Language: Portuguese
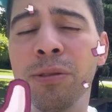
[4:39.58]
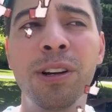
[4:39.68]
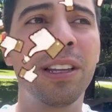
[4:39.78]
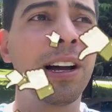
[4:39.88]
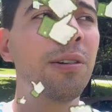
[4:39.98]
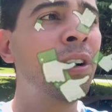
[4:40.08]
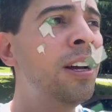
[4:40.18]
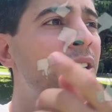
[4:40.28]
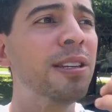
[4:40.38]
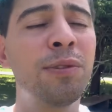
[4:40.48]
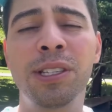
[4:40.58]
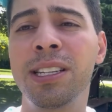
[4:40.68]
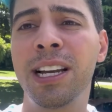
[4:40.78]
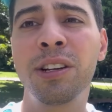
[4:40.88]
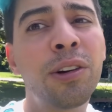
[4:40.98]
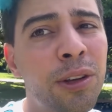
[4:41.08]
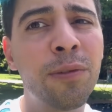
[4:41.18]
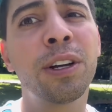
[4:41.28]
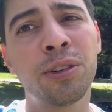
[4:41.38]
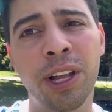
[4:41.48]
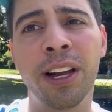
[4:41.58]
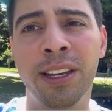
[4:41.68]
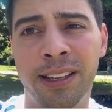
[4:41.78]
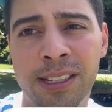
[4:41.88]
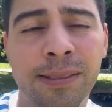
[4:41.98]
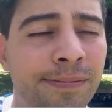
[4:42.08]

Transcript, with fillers: canal se vocês acham que eu devo ajudar eles.